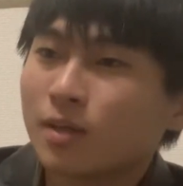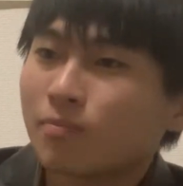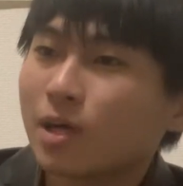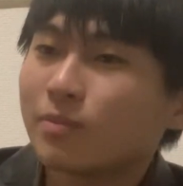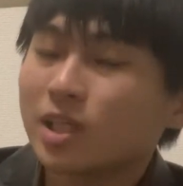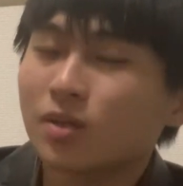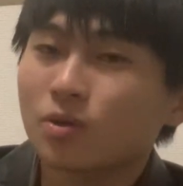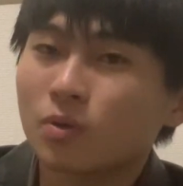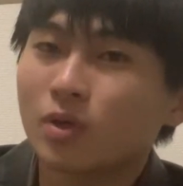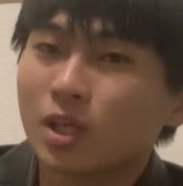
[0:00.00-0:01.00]
まあ見ての
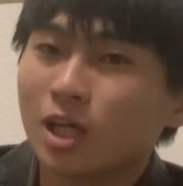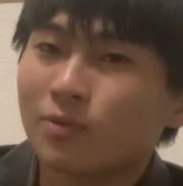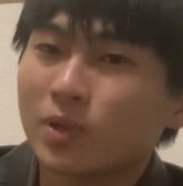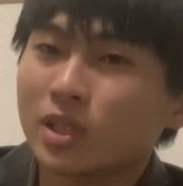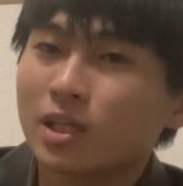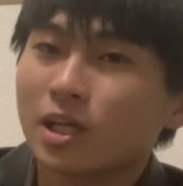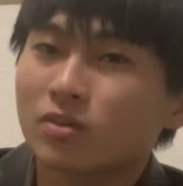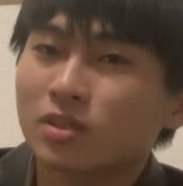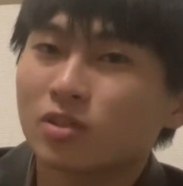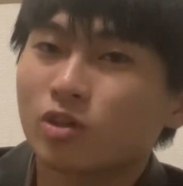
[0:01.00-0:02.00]
通りね、もう陰キャラ
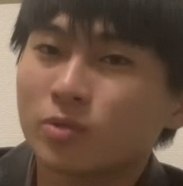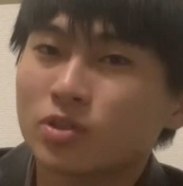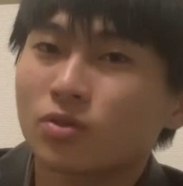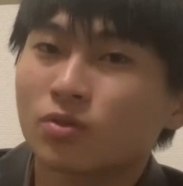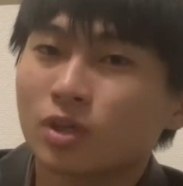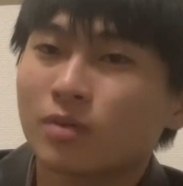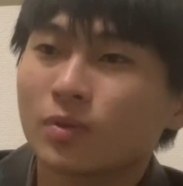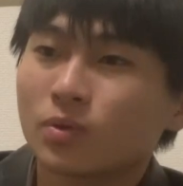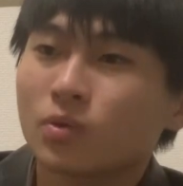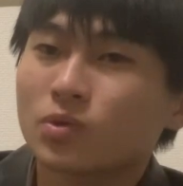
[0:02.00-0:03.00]
のね、コミュ障のね、
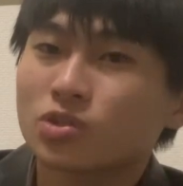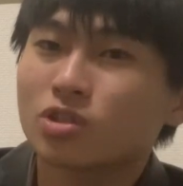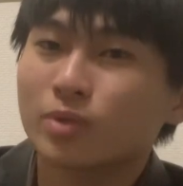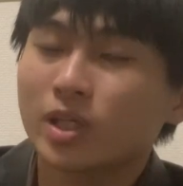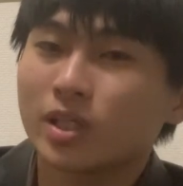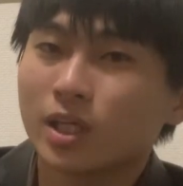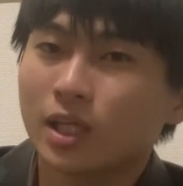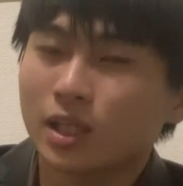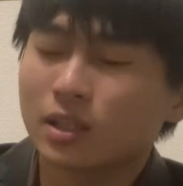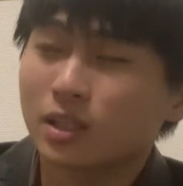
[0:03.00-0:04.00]
もうどうしようもない人
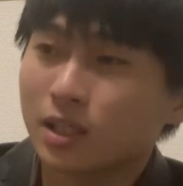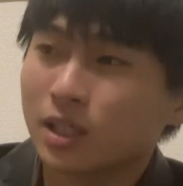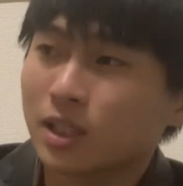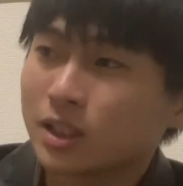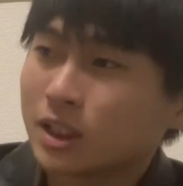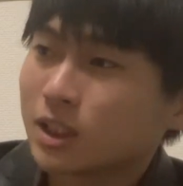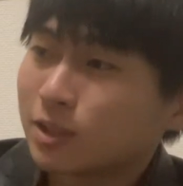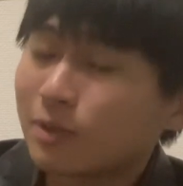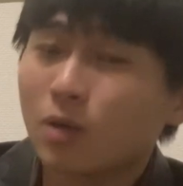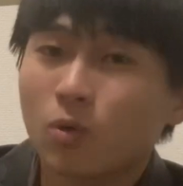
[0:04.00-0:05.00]
間なんでね、
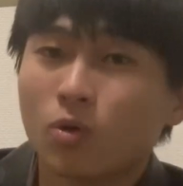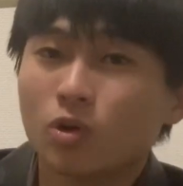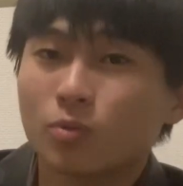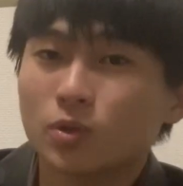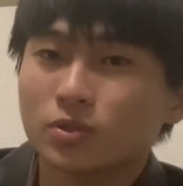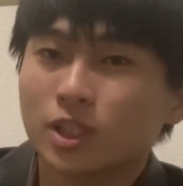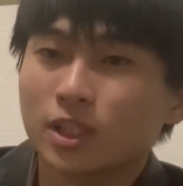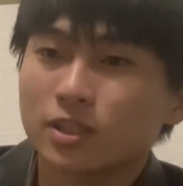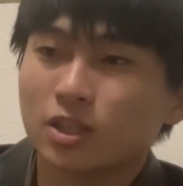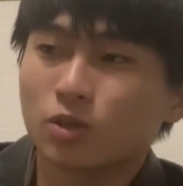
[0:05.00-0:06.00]
まあ心細いん
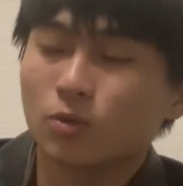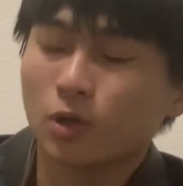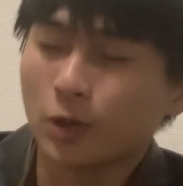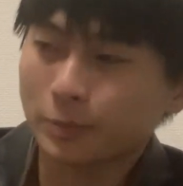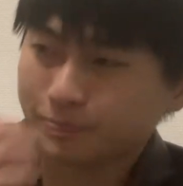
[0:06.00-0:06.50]
ですけども、